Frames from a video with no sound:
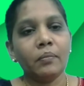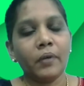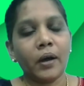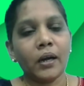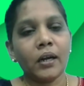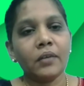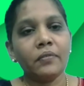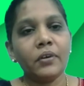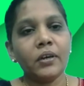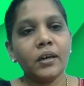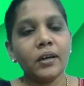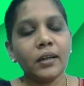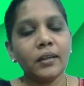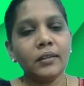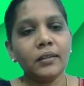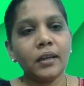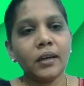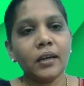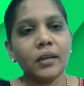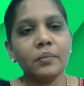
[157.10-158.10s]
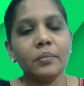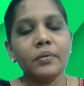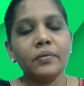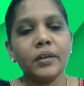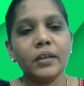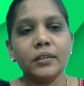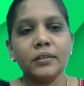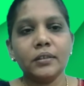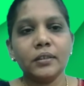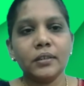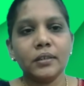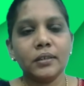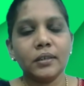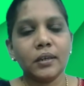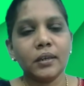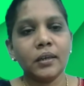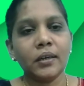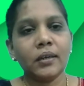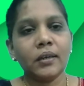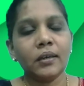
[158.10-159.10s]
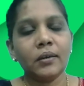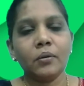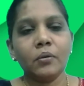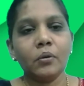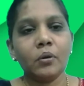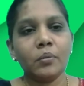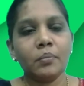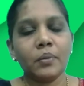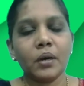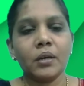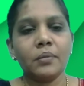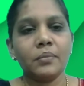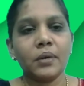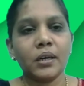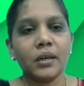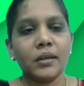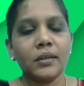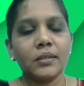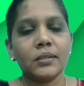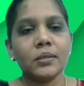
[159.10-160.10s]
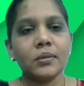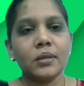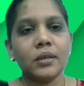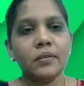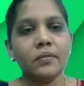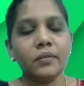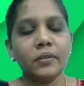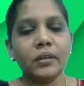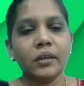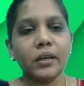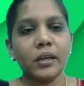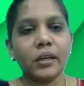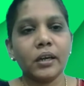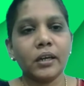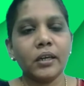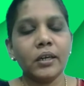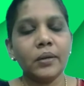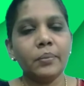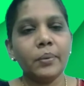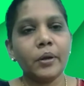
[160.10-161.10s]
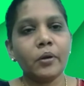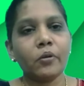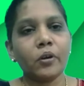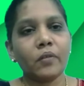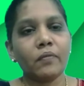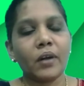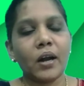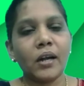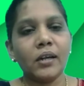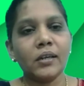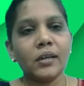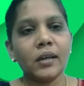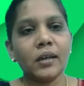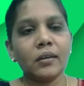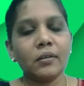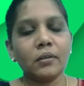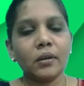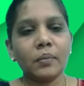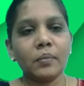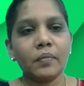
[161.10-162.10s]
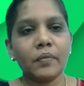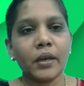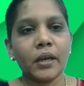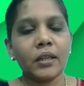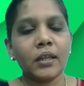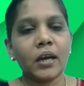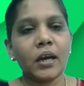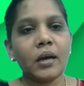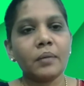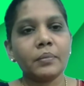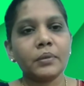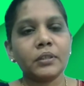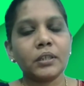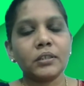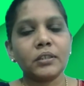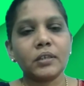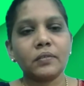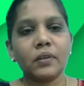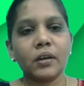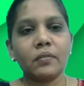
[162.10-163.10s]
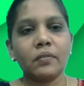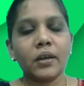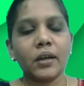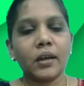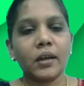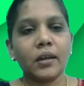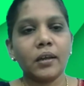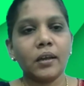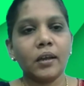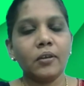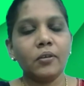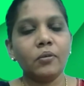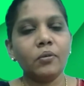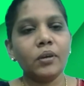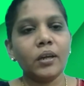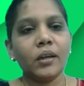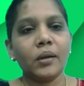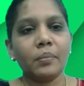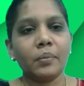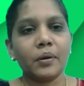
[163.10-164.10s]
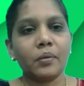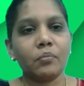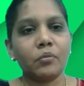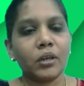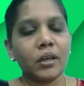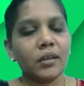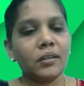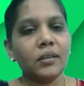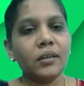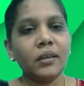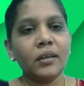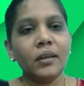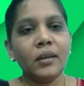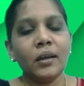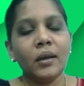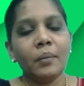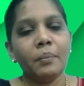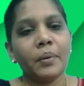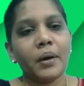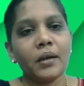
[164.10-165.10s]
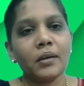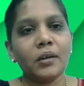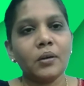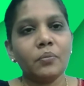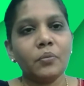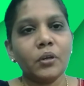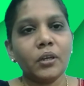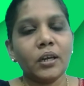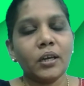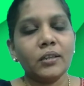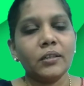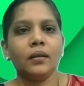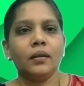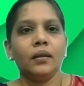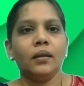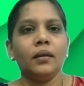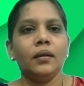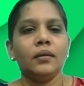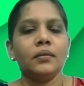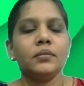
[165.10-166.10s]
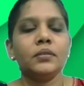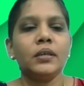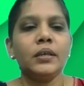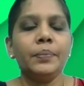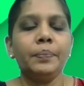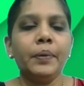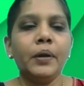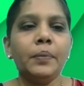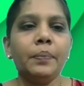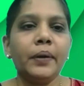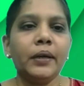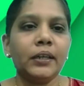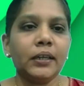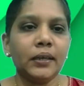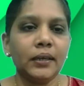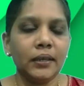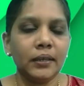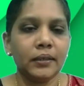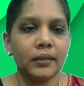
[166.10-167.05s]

அளவு கடந்த அன்பு வைத்திருக்கிற ஒரு மருமகள் ஸோ இவங்க ரெண்டு பேரோட வாழ்க்கையும் நம்ம வேதாகமத்தை தவிர வேற எங்கேயும் என்ன பண்ண முடியாது பார்க்க முடியாது ஸோ இப்படிப்பட்ட